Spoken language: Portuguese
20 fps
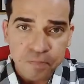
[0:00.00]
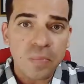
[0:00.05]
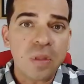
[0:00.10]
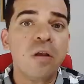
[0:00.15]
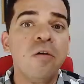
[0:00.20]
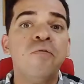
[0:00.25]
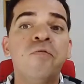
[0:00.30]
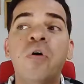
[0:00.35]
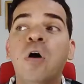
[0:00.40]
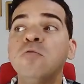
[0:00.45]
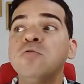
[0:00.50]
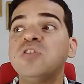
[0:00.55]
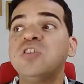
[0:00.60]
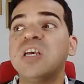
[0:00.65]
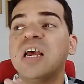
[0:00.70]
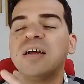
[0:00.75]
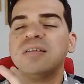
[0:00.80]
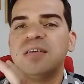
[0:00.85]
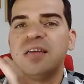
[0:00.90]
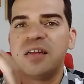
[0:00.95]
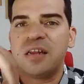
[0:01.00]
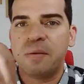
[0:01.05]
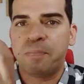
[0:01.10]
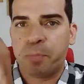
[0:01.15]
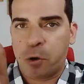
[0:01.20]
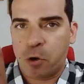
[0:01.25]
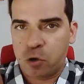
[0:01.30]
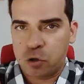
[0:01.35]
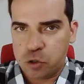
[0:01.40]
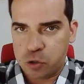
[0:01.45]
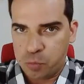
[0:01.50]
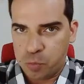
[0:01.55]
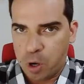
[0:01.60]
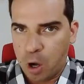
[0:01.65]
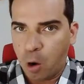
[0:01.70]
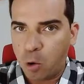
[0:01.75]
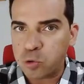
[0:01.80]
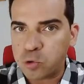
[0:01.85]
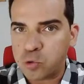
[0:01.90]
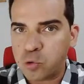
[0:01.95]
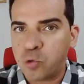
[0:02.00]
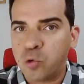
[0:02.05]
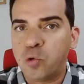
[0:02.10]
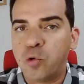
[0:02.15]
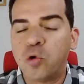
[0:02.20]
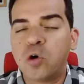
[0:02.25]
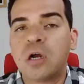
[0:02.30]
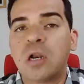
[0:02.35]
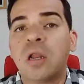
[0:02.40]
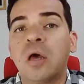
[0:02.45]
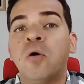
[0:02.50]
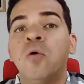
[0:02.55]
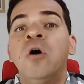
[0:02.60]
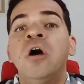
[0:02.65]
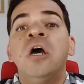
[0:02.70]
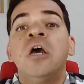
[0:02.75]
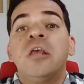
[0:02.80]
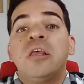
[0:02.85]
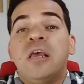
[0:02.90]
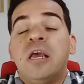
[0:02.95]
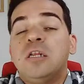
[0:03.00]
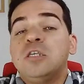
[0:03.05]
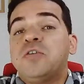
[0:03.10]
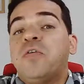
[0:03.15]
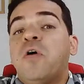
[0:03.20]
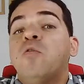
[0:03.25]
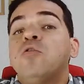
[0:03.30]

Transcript: vão se aderir próximo ao núcleo e eles vão